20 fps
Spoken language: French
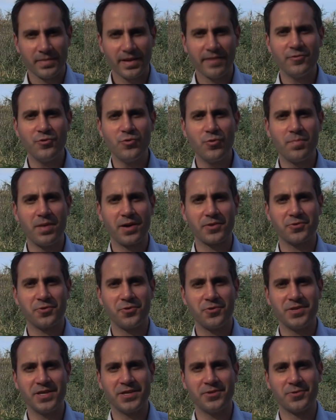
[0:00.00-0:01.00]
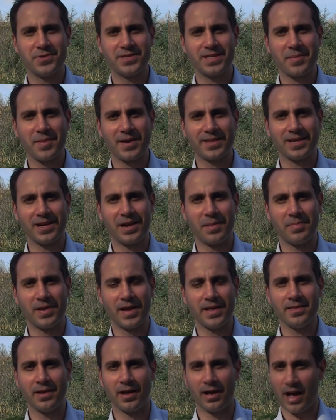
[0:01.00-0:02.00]
Bienvenue au parc zoologique de
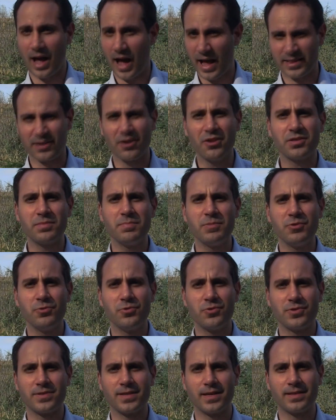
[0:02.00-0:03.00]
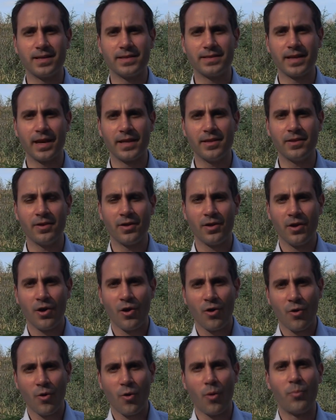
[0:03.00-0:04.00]
Saint-Martin-la-Plaine, à 30 minutes de Saint-Étienne.
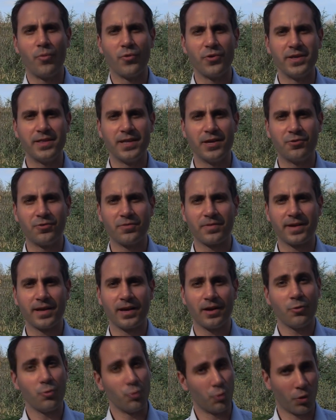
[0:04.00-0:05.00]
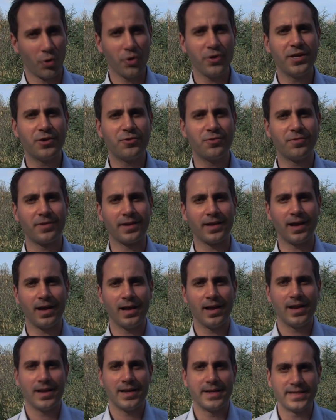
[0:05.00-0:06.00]
On peut y découvrir ou redécouvrir
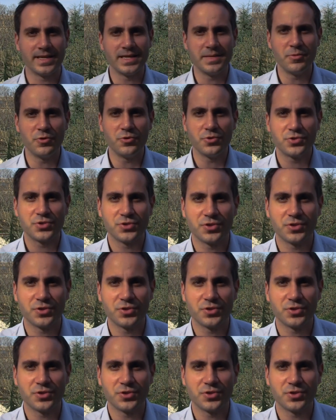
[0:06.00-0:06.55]
les animaux